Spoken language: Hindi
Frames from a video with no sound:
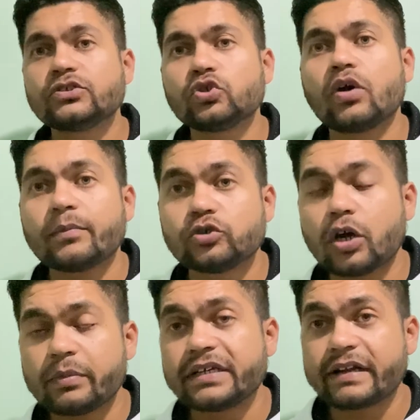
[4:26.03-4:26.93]
जो आप
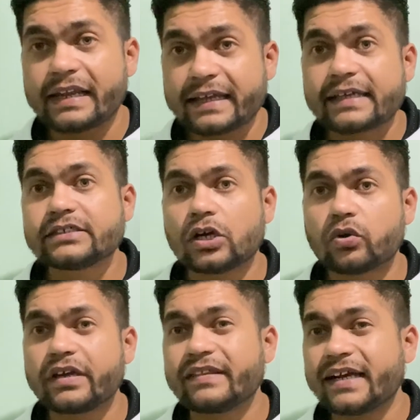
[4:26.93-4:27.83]
जॉब लेटर लेके
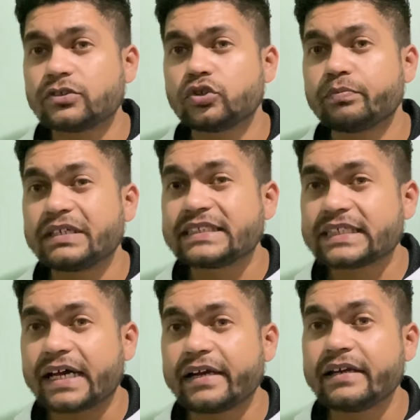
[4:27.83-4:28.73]
जाओगे दैट शुड बी
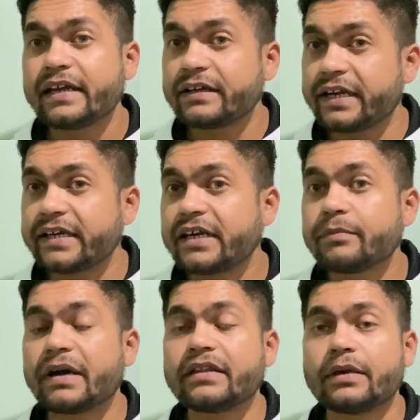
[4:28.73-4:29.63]
साइन एंड डेटेड
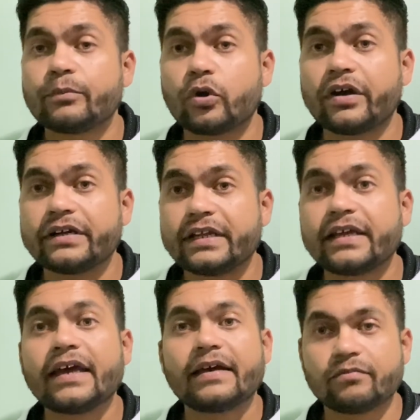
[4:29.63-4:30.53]
बाय द एम्प्लॉयर
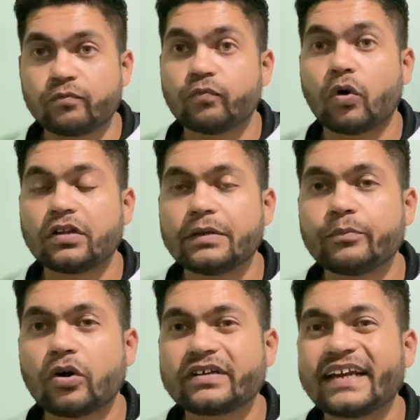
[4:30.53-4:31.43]
ठीक है बहुत
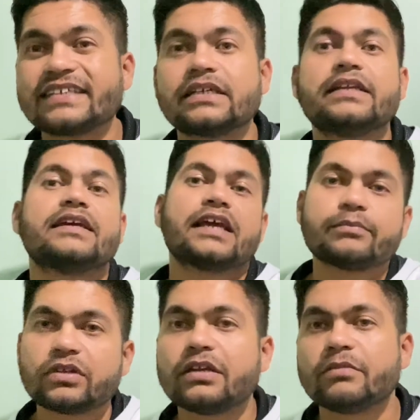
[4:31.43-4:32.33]
इंपॉर्टेंट है ऐसा नहीं है कि
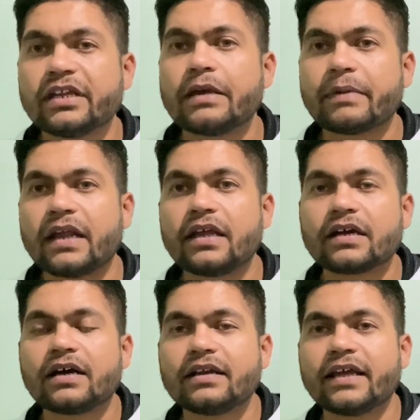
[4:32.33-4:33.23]
आप तीन महीने पहले
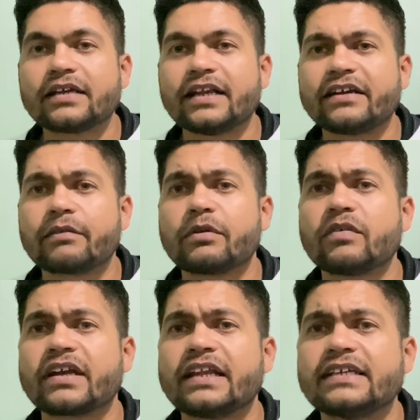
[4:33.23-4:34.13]
का लाइक लेटर
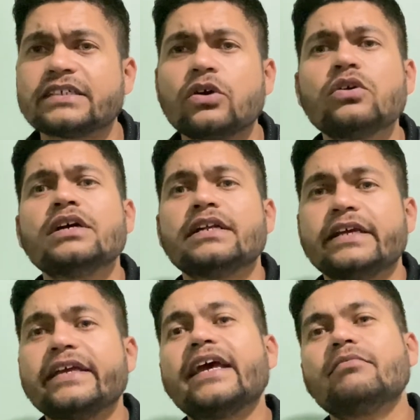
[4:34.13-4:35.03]
बनवा के ले जाओ
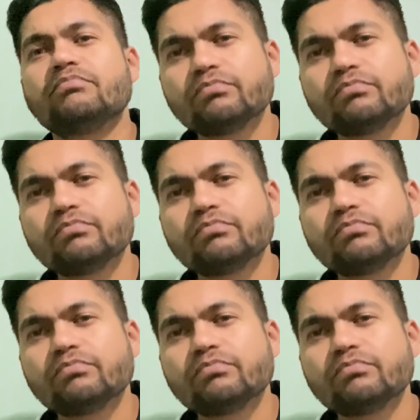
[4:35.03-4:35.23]
ठीक है